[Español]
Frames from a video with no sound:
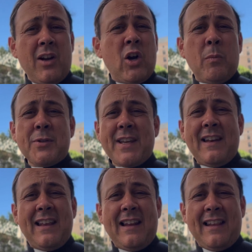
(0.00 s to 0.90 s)
como se
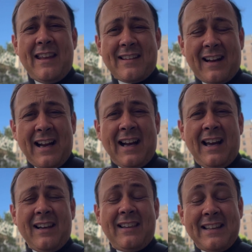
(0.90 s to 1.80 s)
le
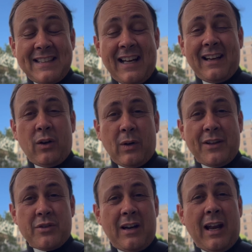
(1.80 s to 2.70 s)
desgarra el
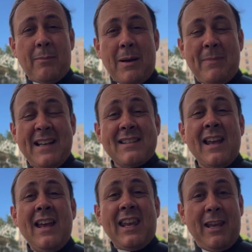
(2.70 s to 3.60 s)
corazón a las mamás
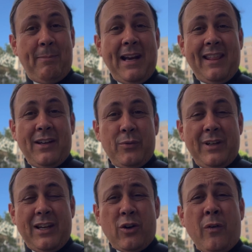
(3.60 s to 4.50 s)
que pierden un
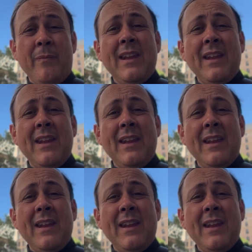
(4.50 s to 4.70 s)
hijo,